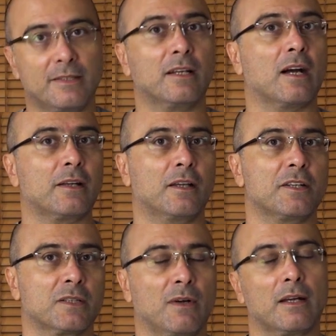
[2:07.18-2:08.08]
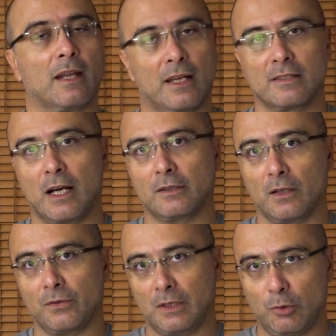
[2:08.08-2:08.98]
SD kart girişi var. Gene sağ
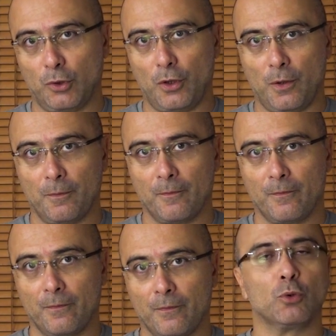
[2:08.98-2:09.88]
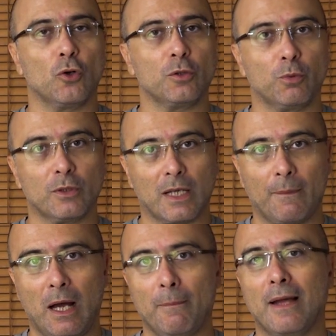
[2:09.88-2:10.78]
tarafında bulunuyor. Bu notebook
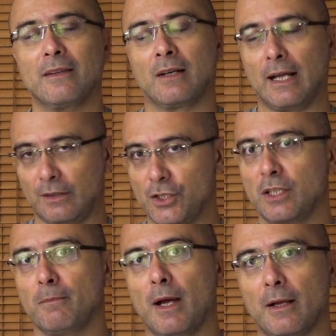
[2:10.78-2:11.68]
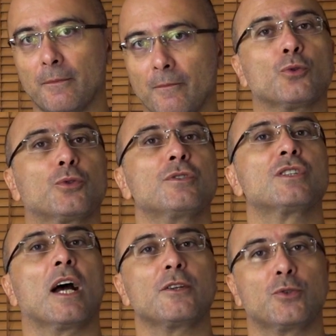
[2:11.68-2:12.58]
tamamen rahat taşınmak, uzun
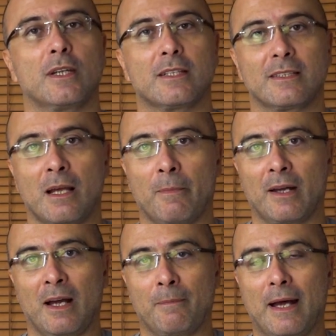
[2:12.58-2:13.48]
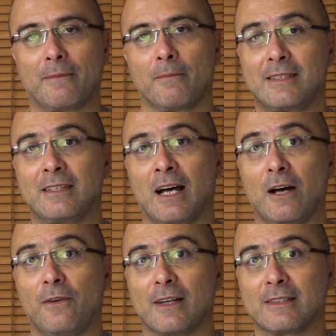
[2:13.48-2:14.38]
şarj süresinden beraber sizi
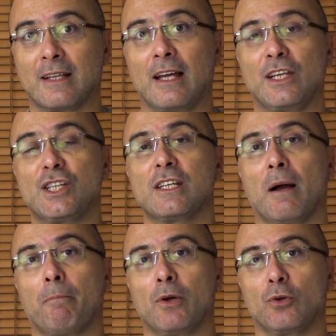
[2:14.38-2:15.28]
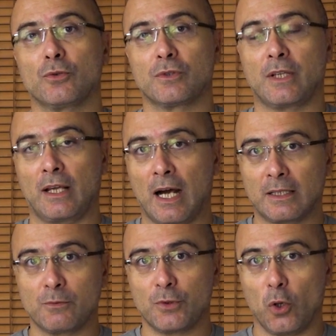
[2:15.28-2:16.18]
daha fazla iş yapma konusunda
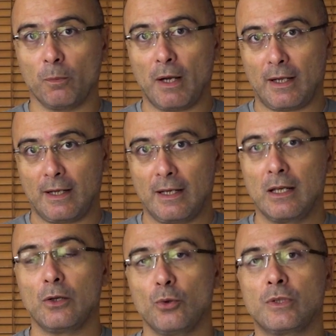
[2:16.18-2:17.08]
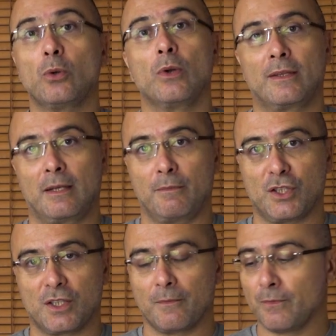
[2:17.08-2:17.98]
yardımcı olmak üzere
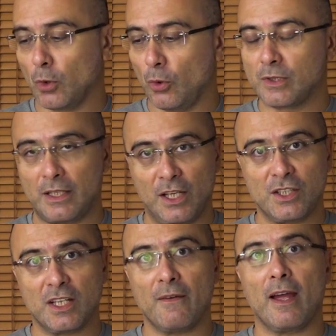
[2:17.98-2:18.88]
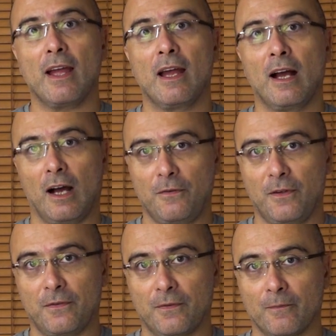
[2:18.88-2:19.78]
üretilmiş. O yüzden ince ve
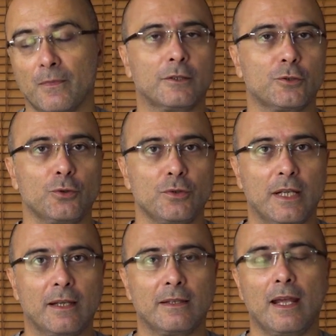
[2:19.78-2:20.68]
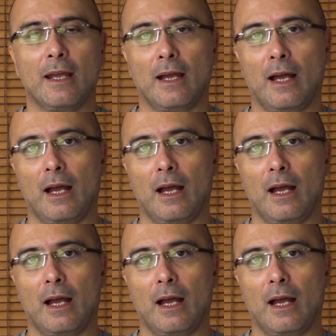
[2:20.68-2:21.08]
hafif. Asus'un üzerinde